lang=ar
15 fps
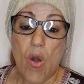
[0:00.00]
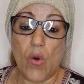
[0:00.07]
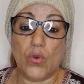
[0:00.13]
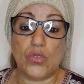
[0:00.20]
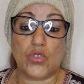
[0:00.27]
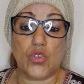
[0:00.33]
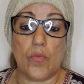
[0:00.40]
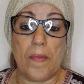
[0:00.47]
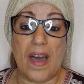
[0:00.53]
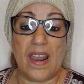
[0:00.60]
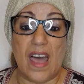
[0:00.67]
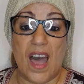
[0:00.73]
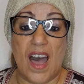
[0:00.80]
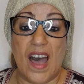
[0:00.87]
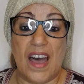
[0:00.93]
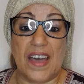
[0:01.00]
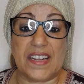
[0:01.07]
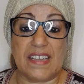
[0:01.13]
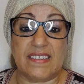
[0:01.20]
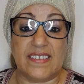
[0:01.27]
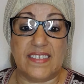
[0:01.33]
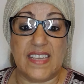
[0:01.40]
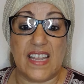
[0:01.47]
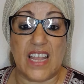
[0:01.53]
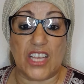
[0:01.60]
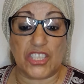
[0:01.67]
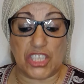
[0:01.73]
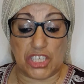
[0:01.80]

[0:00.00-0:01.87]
وانتم الاعراض ديالها